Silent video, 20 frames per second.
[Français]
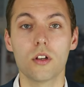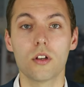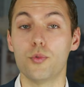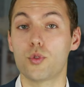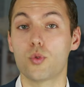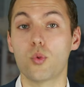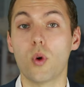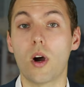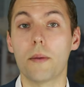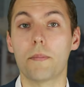
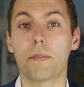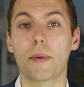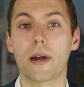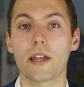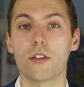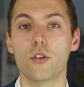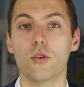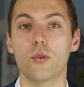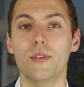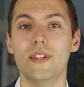soit
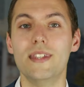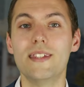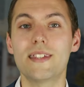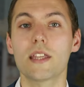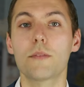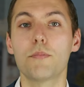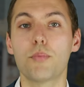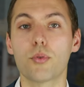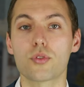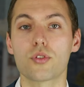près de
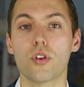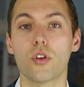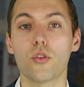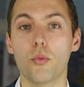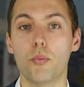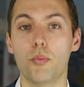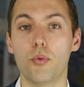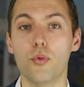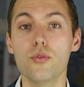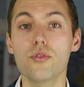17%
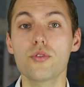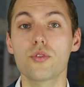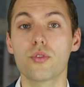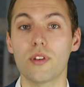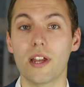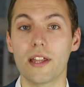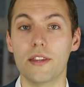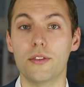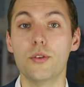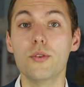de plus
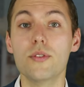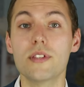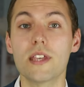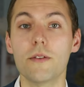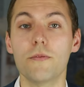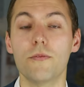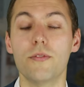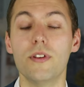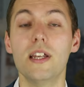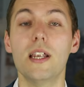que la
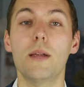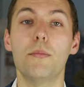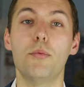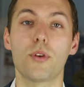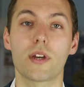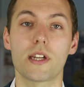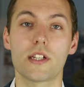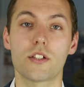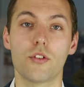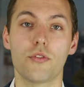deuxième ville la
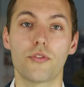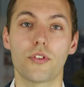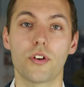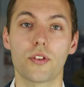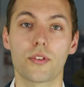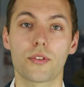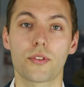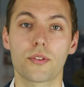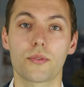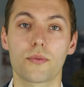plus riche de
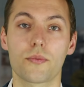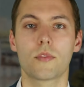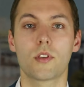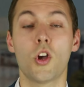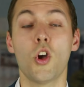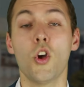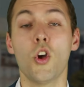France.